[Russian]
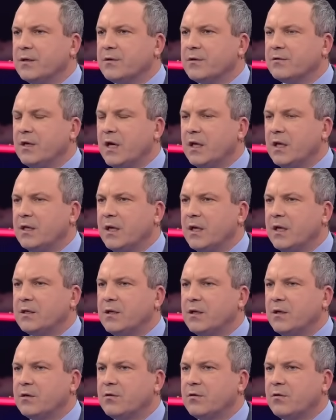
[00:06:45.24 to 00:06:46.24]
сюда, на
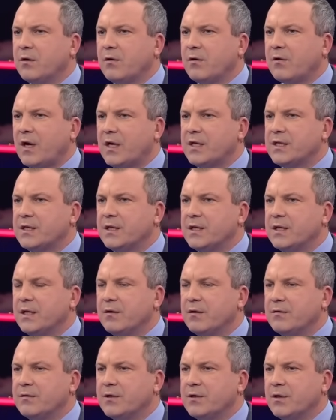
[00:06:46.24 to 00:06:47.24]
территорию
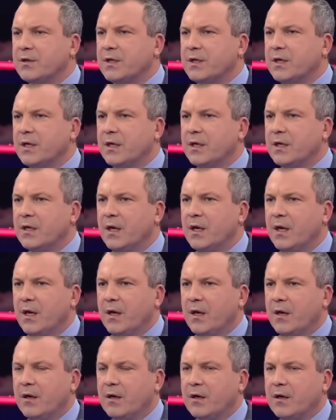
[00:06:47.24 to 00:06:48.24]
России, все-таки
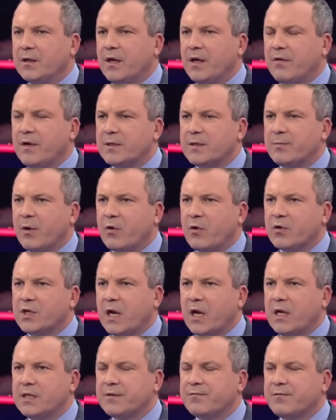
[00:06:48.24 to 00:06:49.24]
э, на вас
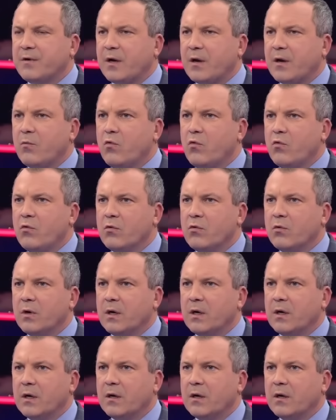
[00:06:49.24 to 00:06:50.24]
покушались в Крыму,
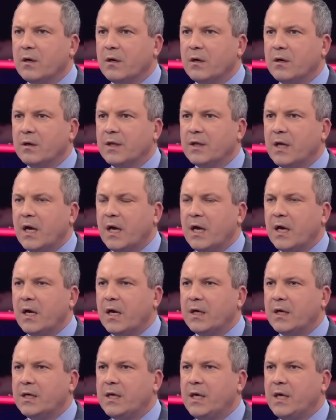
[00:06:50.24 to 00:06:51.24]
э,
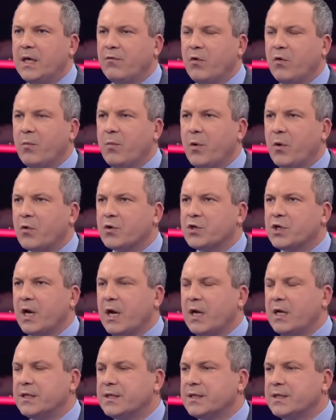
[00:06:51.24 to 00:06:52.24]
на Киеву
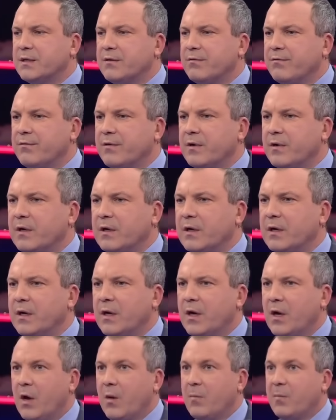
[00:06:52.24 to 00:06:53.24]
покушались в
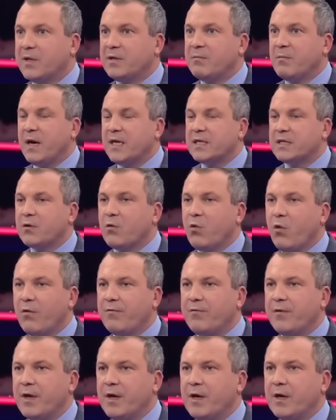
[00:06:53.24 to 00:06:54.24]

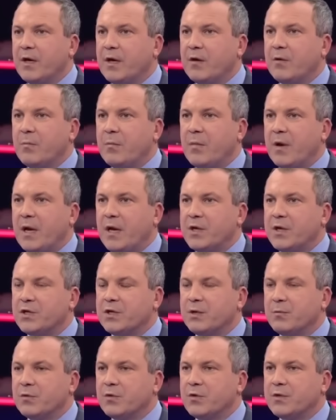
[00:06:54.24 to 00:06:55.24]
Подмосковье,
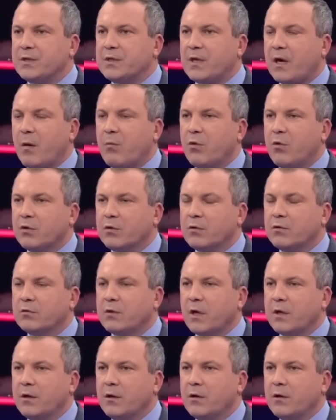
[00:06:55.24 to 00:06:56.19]
Ближнем, то есть работают они